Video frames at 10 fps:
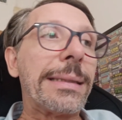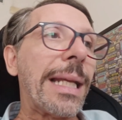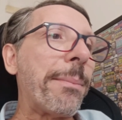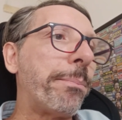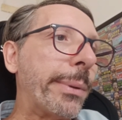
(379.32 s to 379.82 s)

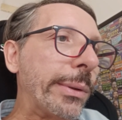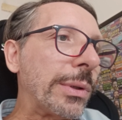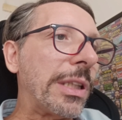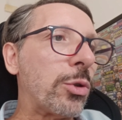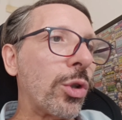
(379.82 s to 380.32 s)
3
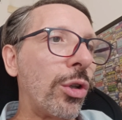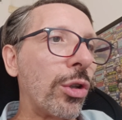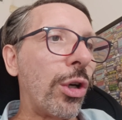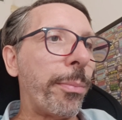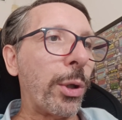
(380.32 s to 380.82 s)
punti
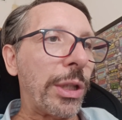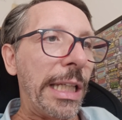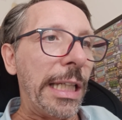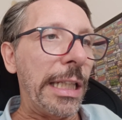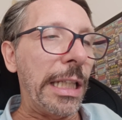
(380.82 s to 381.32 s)
sono
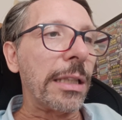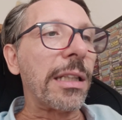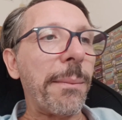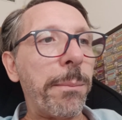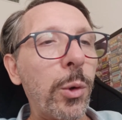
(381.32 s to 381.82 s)
pochini,
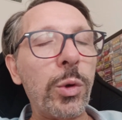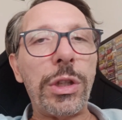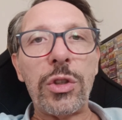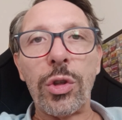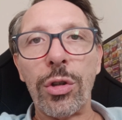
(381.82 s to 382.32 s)
3
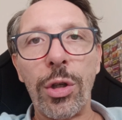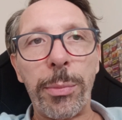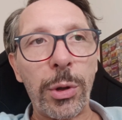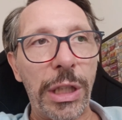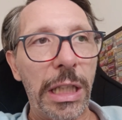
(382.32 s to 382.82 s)
punti sono
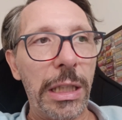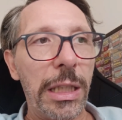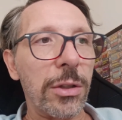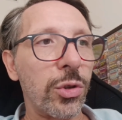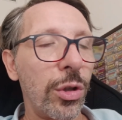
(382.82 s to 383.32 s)

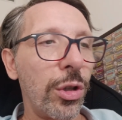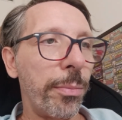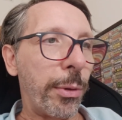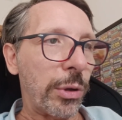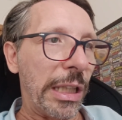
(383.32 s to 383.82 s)
pochini,
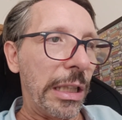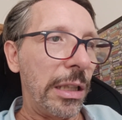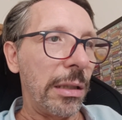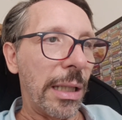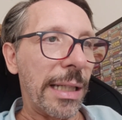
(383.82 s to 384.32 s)
sono
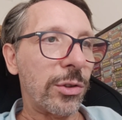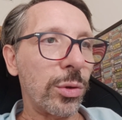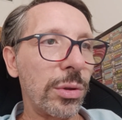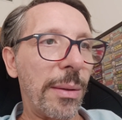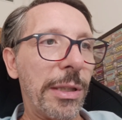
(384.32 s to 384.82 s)
pochini,
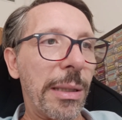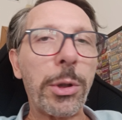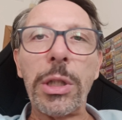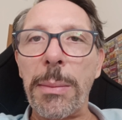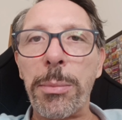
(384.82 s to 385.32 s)
assolutamente
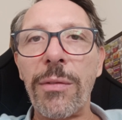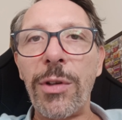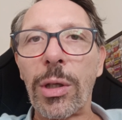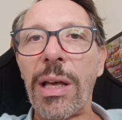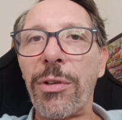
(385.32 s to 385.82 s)
pochini. Eppure è
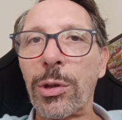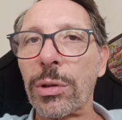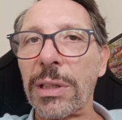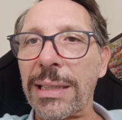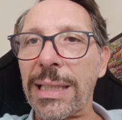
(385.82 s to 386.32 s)
vero che ha
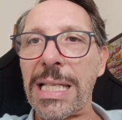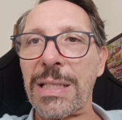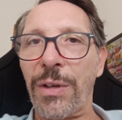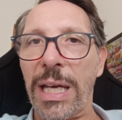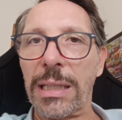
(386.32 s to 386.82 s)
fatto 3
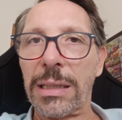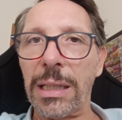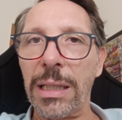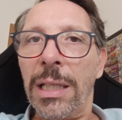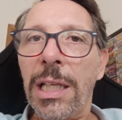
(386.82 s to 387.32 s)

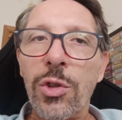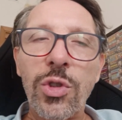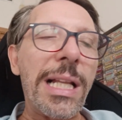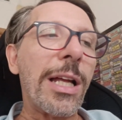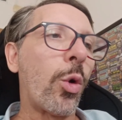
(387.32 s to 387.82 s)
trasferte.
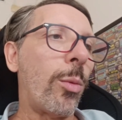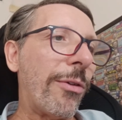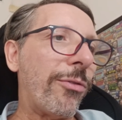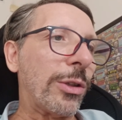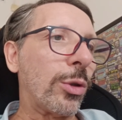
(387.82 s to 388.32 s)
Cioè la Roma
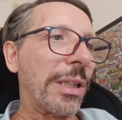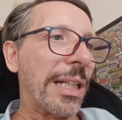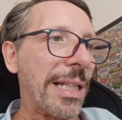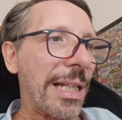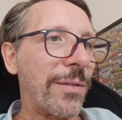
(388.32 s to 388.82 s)
ha fatto
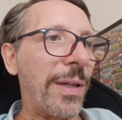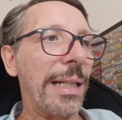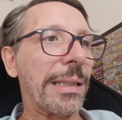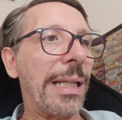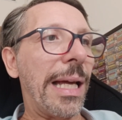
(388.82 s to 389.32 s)
tre
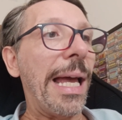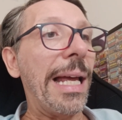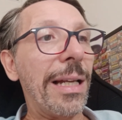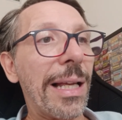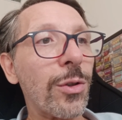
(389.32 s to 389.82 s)
trasferte
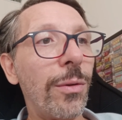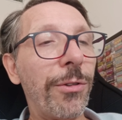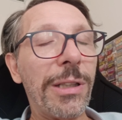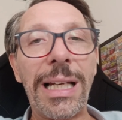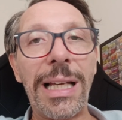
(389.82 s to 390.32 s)
e la
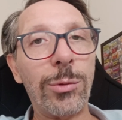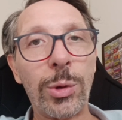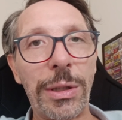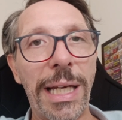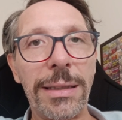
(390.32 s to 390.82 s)
sconfitta l'ha
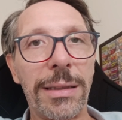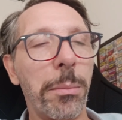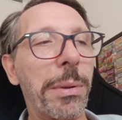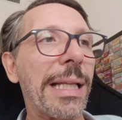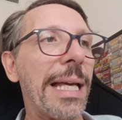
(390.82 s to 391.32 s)
avuto
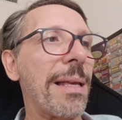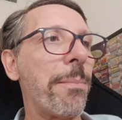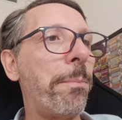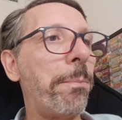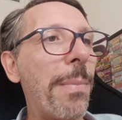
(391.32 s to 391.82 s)
dentro, perché
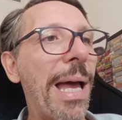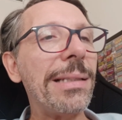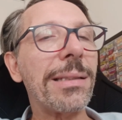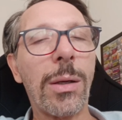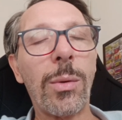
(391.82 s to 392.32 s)
se
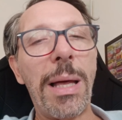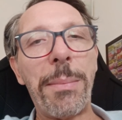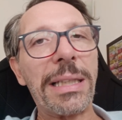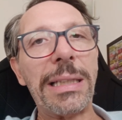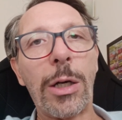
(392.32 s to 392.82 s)
entra quella
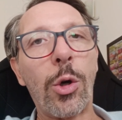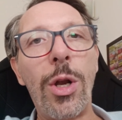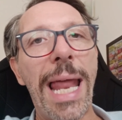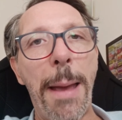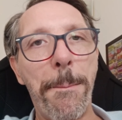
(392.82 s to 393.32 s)
partita
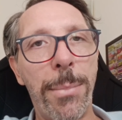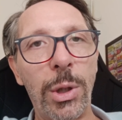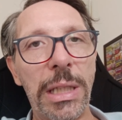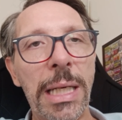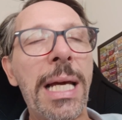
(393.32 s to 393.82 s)
con
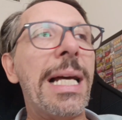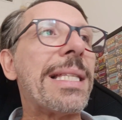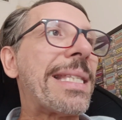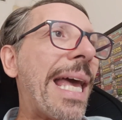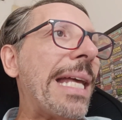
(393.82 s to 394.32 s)
l'Empoli.
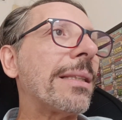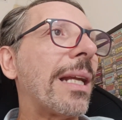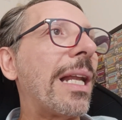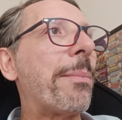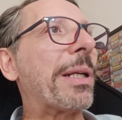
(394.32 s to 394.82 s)
Se
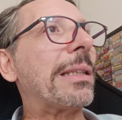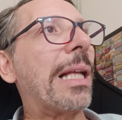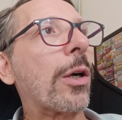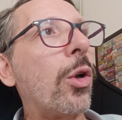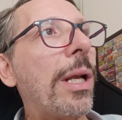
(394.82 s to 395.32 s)
entra la
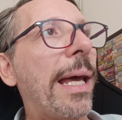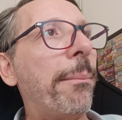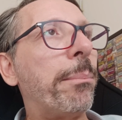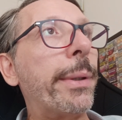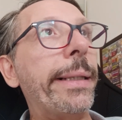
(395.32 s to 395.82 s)
partita con
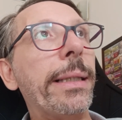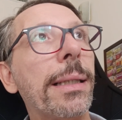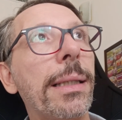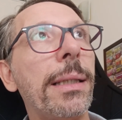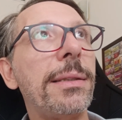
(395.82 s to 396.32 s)
l'Empoli,
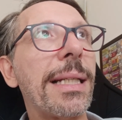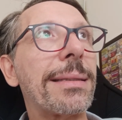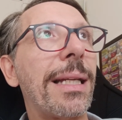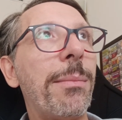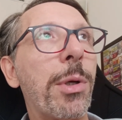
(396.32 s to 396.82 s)
eh, eh già
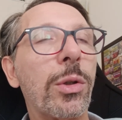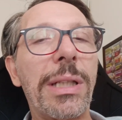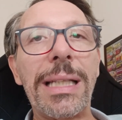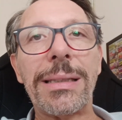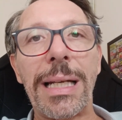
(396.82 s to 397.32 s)
sarebbero
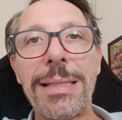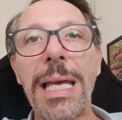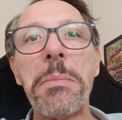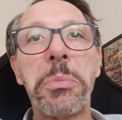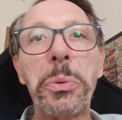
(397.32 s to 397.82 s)
3-3,
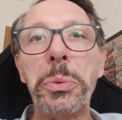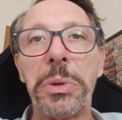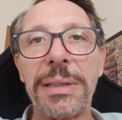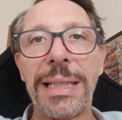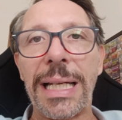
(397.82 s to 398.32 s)
6
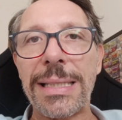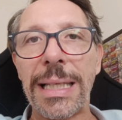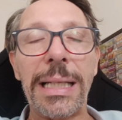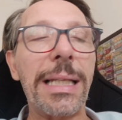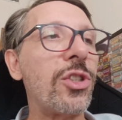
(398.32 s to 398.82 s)
punti,
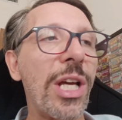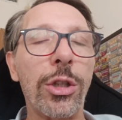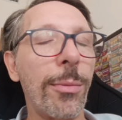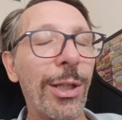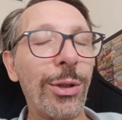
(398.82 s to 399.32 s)
staresti
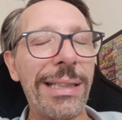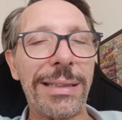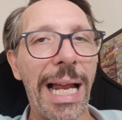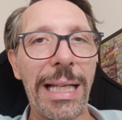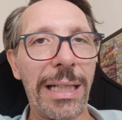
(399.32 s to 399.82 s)
galleggiando, ma non è
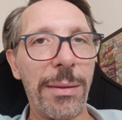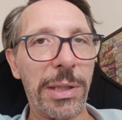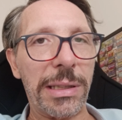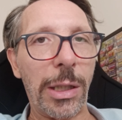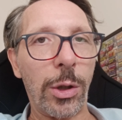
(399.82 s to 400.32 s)
entrata la
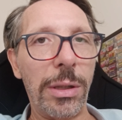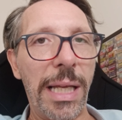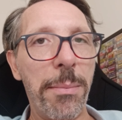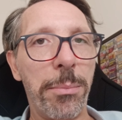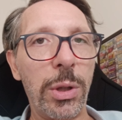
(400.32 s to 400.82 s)
partita con
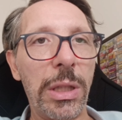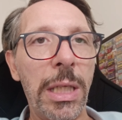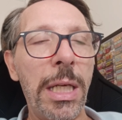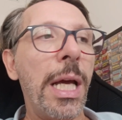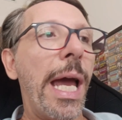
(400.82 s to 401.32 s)
l'Empoli.
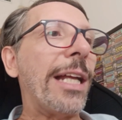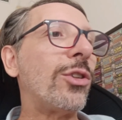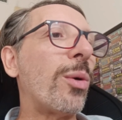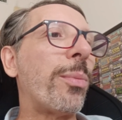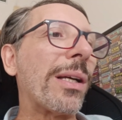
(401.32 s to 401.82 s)
E
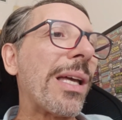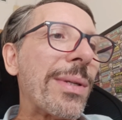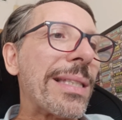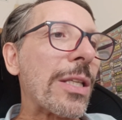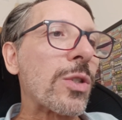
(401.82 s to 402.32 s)
dopo anche
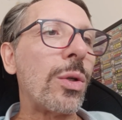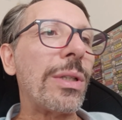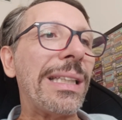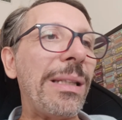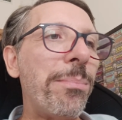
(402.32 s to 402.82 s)
questa
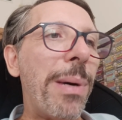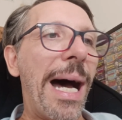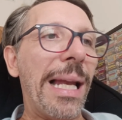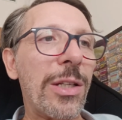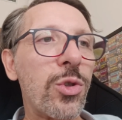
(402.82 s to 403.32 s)
storia di
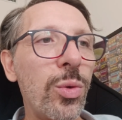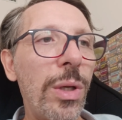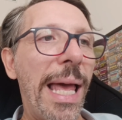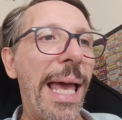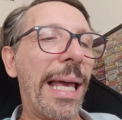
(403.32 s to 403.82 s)
Bala,
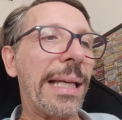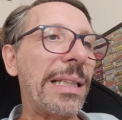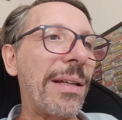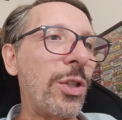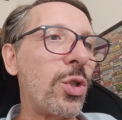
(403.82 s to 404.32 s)
Sule,
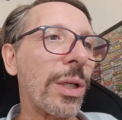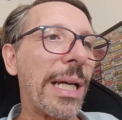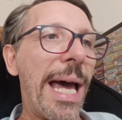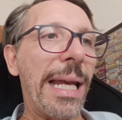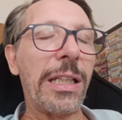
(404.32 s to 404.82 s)
chi deve
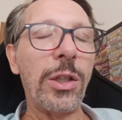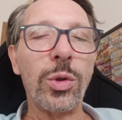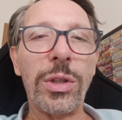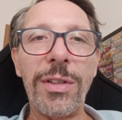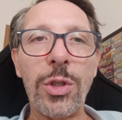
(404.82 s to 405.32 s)
giocare, chi
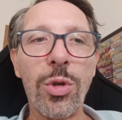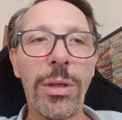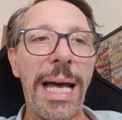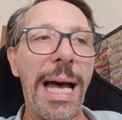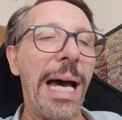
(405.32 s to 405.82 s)
non deve
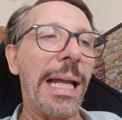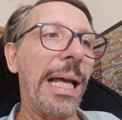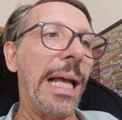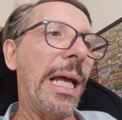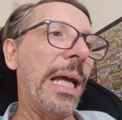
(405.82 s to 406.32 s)

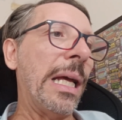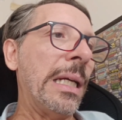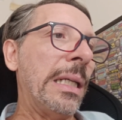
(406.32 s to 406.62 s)
giocare,